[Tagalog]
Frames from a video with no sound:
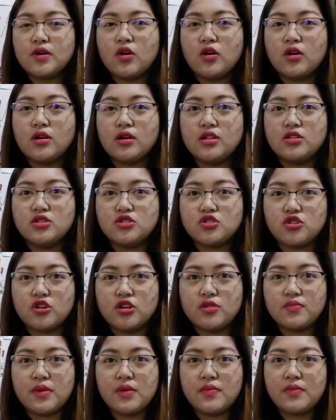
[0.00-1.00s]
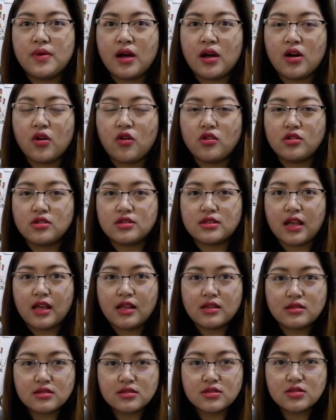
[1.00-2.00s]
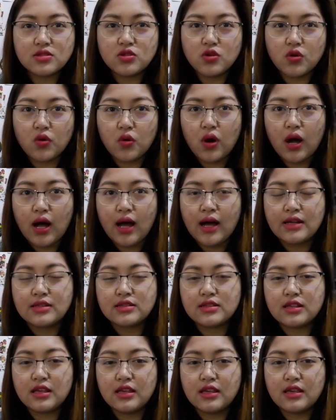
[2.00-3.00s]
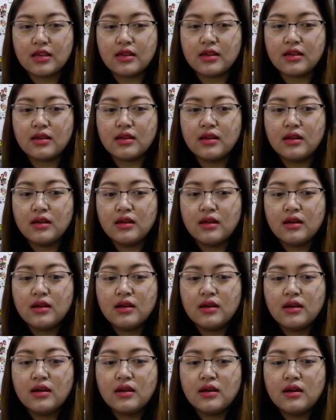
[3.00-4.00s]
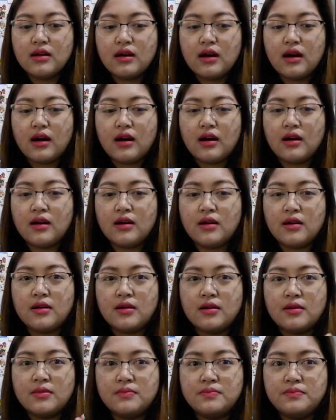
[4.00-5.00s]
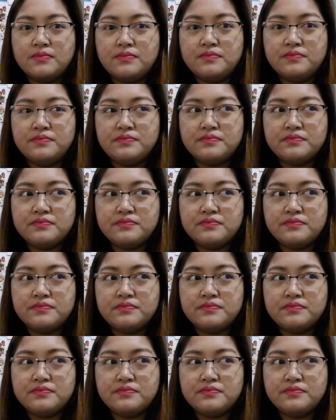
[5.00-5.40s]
o in short, may mga contents yung ating um,